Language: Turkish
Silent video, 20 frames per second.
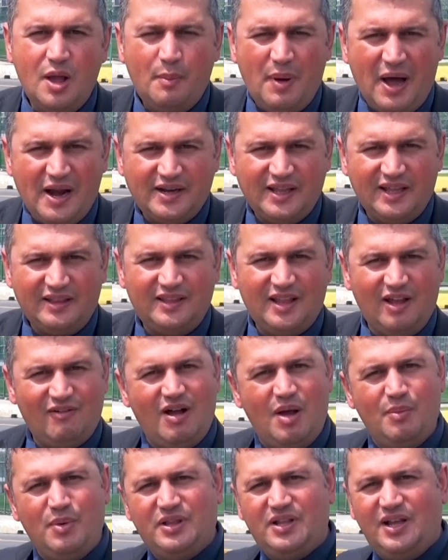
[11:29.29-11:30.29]
Park et
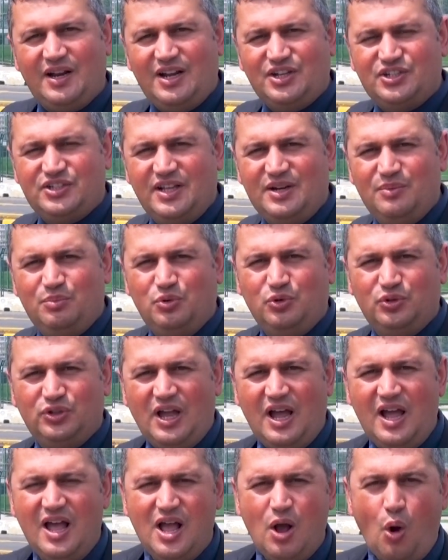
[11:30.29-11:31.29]
devam et araçları
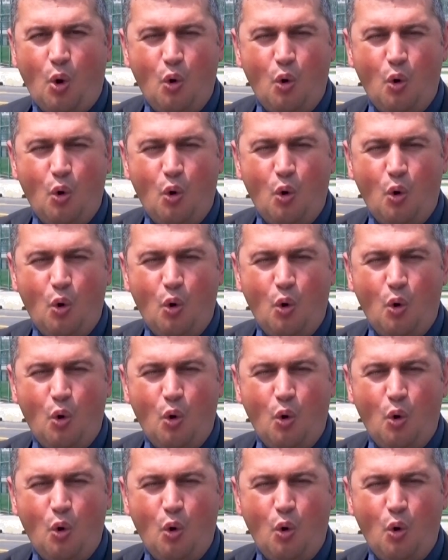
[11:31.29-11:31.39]
burada